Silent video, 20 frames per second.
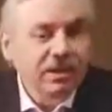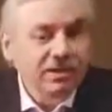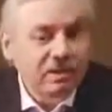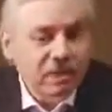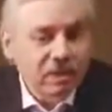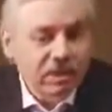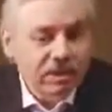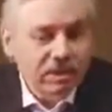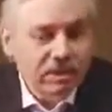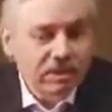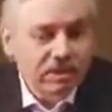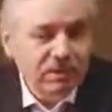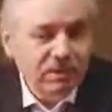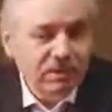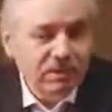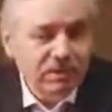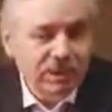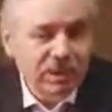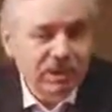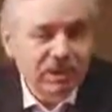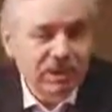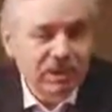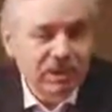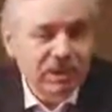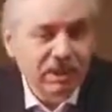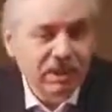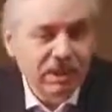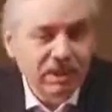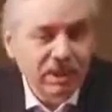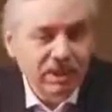спрос с него,
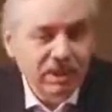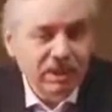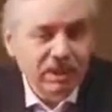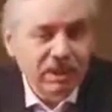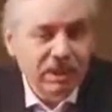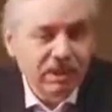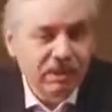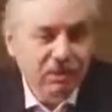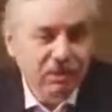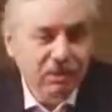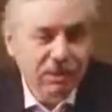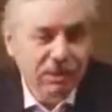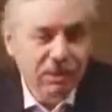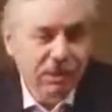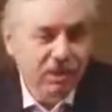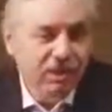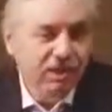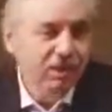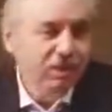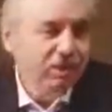спросить. Голубчик или